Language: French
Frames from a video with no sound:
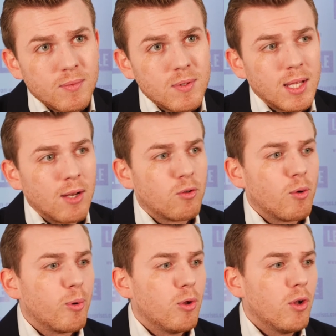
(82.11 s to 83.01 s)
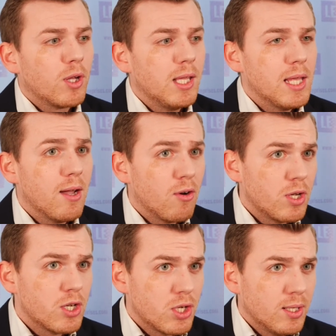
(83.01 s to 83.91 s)
c'est un entrepreneur qui est
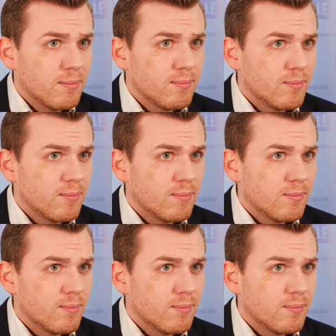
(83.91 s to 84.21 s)
engagé,